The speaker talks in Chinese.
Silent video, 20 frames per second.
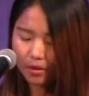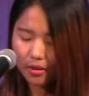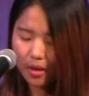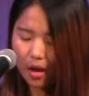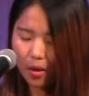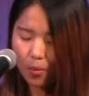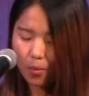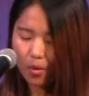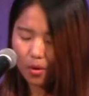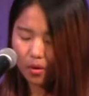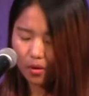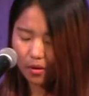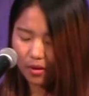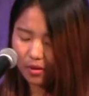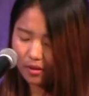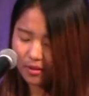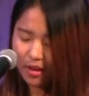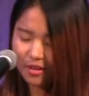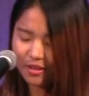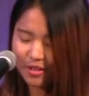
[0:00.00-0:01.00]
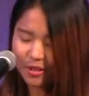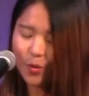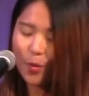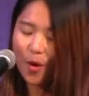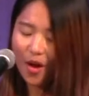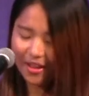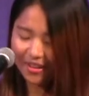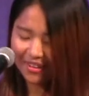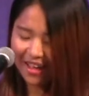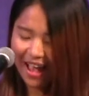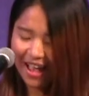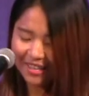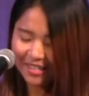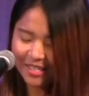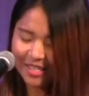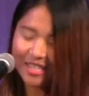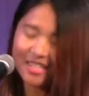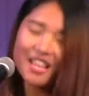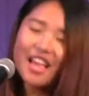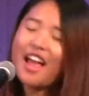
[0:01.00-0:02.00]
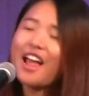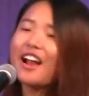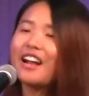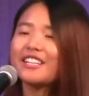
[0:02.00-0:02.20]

当我当时我很开心。